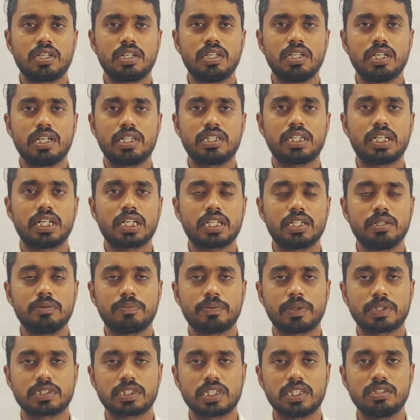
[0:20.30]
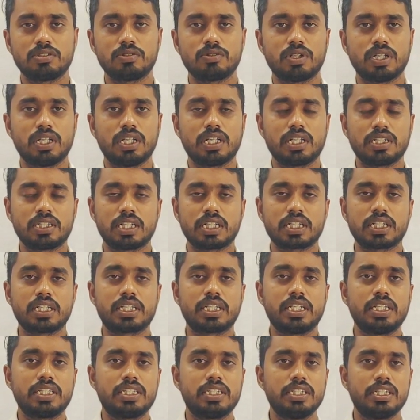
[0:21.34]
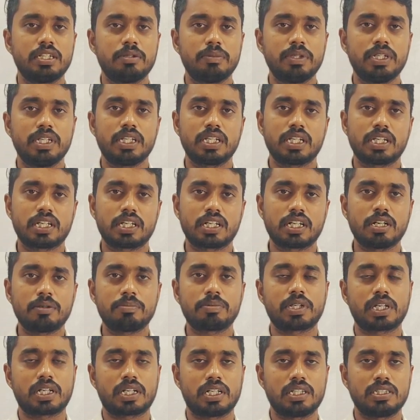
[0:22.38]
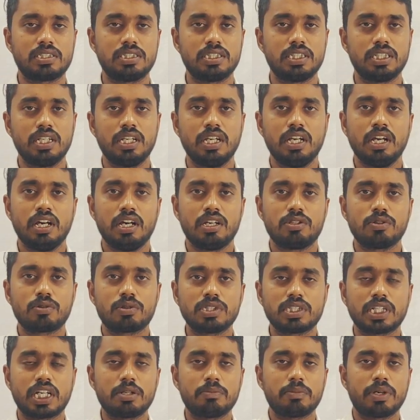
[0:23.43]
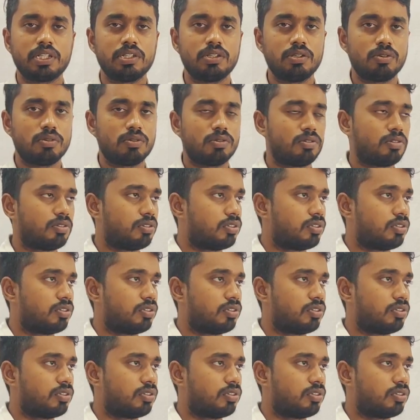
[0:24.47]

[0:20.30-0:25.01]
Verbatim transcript: कि अदरक की फसल जो है अदरक की खेती हमें कब करना चाहिए तो किसान भाइयों